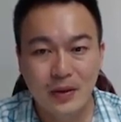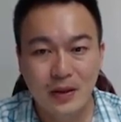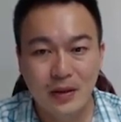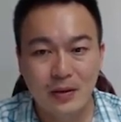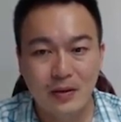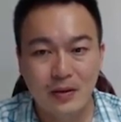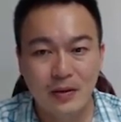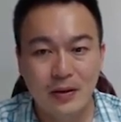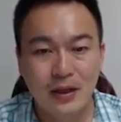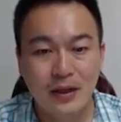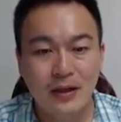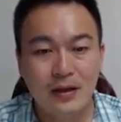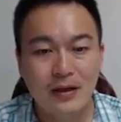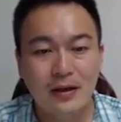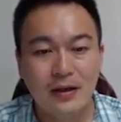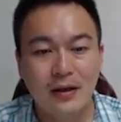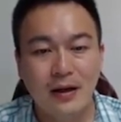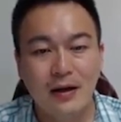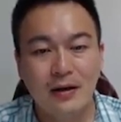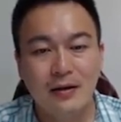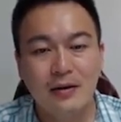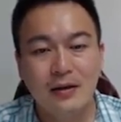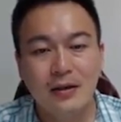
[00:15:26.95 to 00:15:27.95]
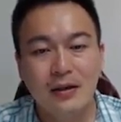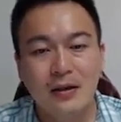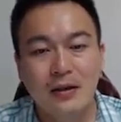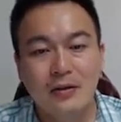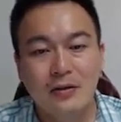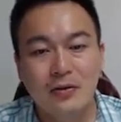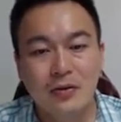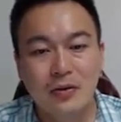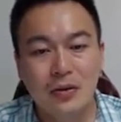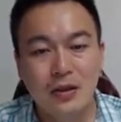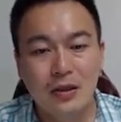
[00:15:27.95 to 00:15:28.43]
OK，好，
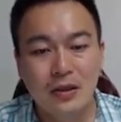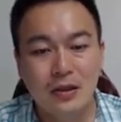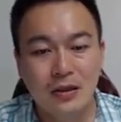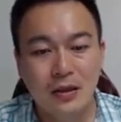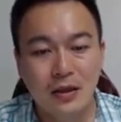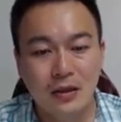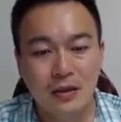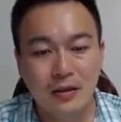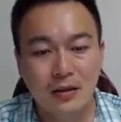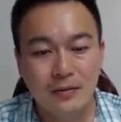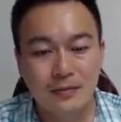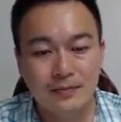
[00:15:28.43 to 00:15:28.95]
所以呃，